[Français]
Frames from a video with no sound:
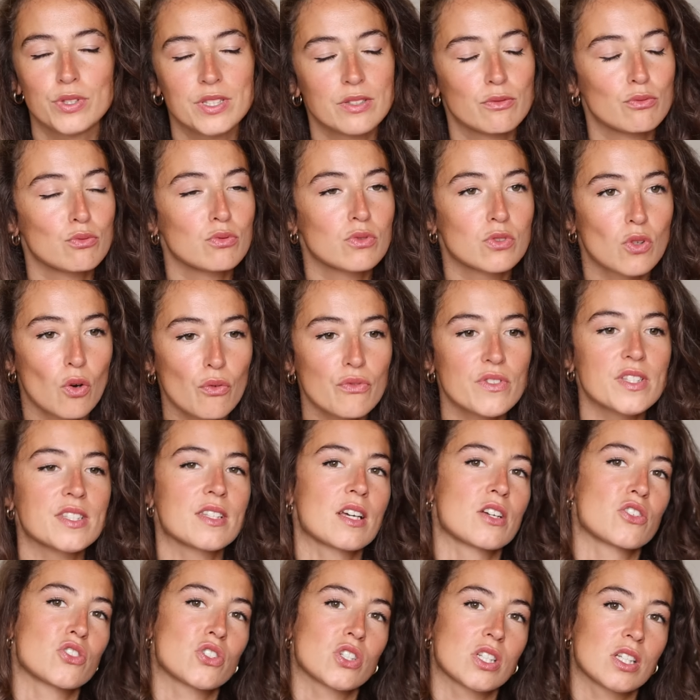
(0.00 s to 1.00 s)
Si vous
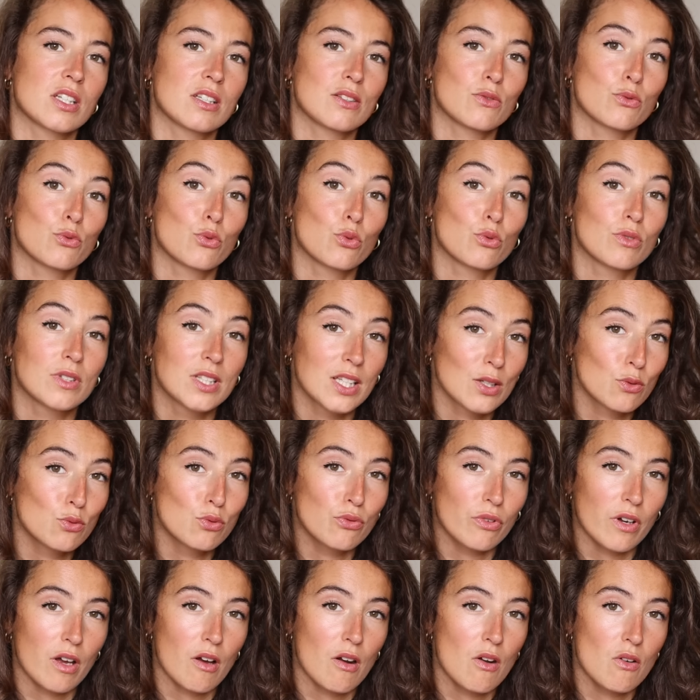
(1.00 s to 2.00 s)
envisagez de
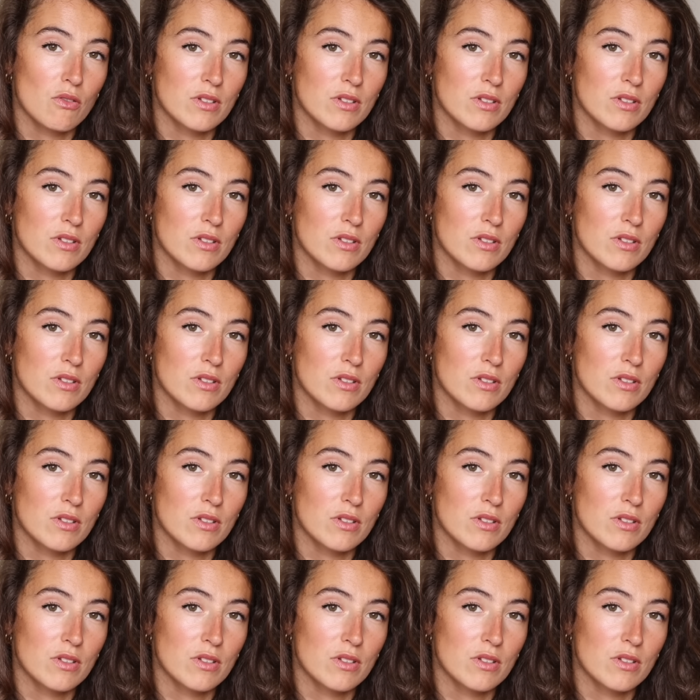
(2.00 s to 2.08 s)
découvrir